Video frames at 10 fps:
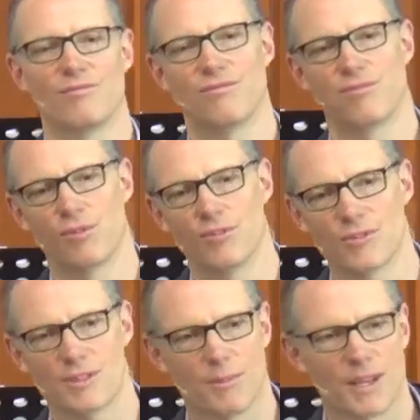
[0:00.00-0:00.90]
wo
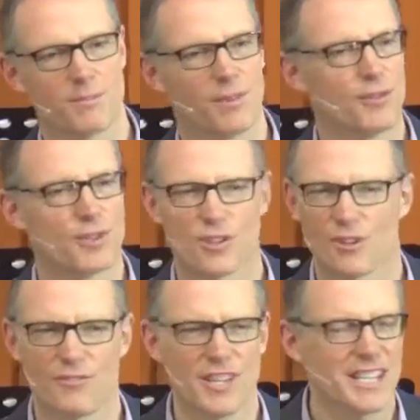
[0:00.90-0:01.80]
wir uns manchmal wünschen,
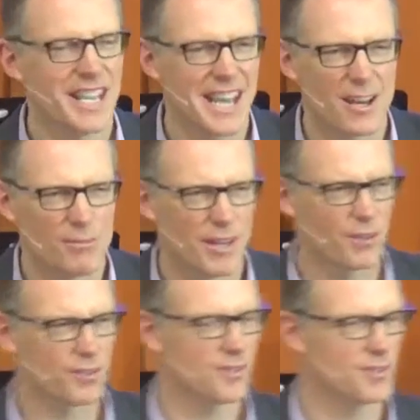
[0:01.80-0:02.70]
noch viel näher bei
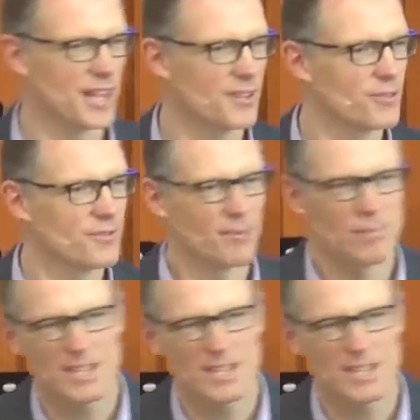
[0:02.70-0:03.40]
Gott zu sein und am